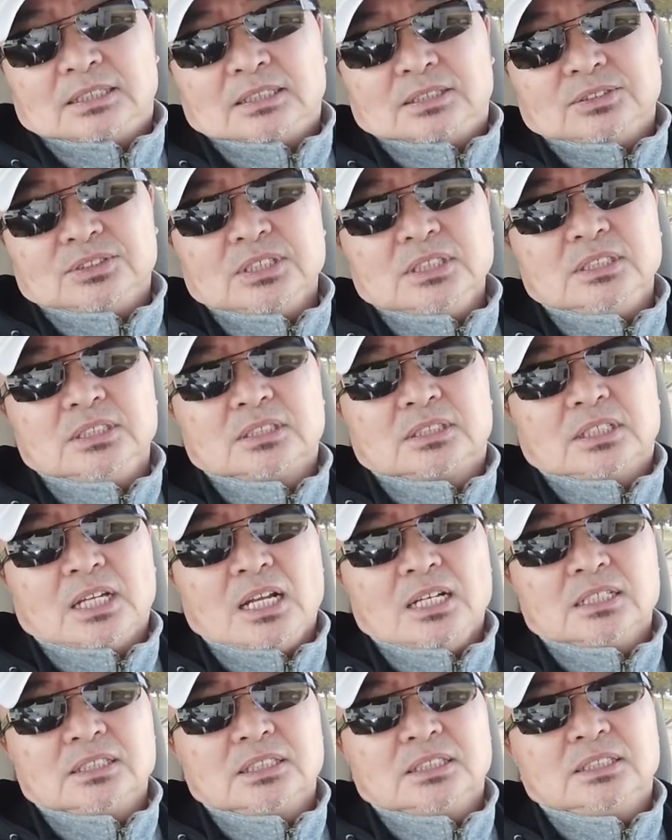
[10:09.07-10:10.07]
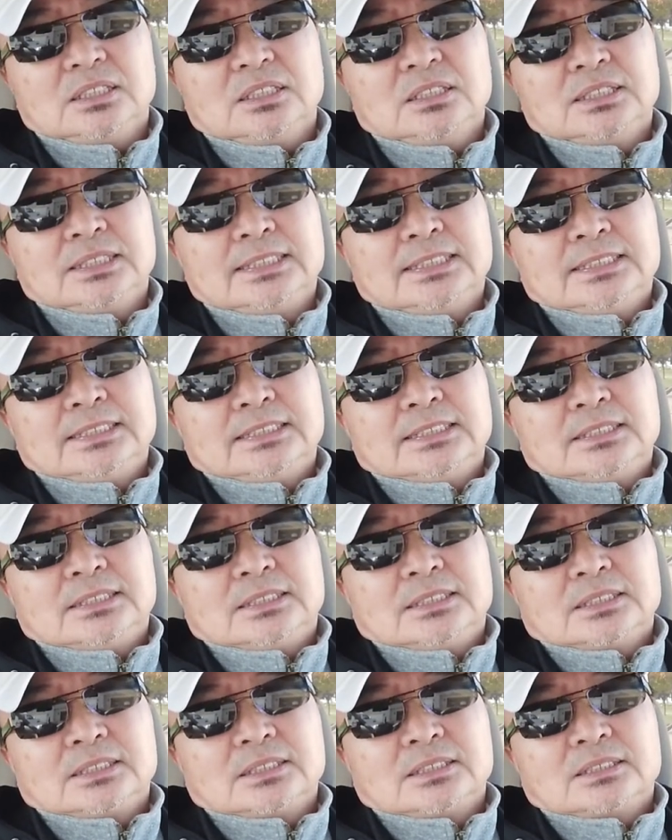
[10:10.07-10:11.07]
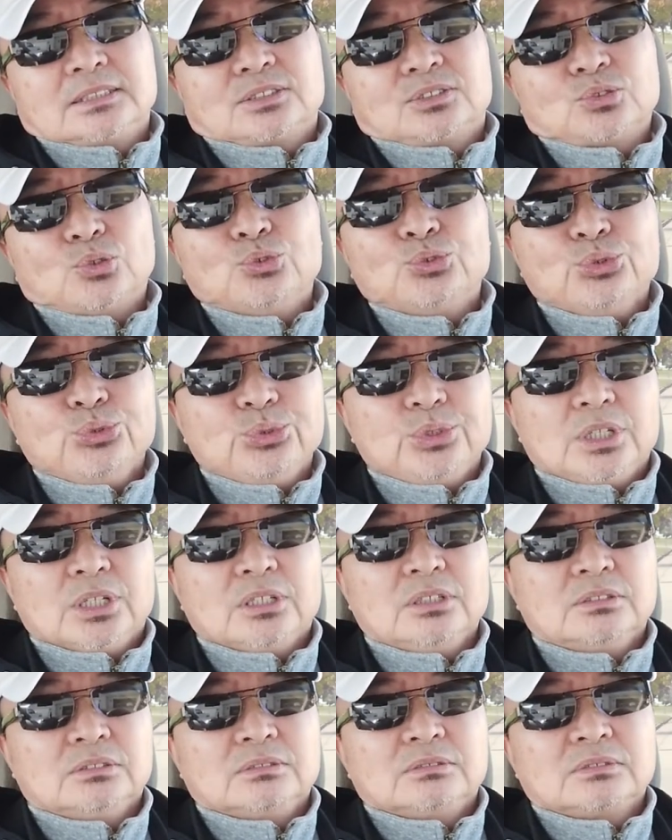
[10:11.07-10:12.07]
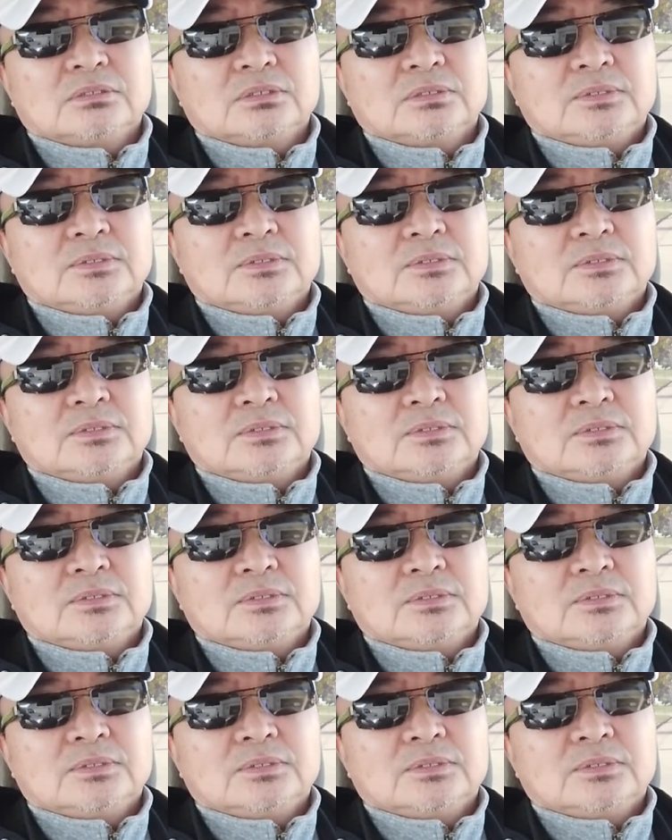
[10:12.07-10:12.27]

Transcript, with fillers: 就是你当了这些总统以后，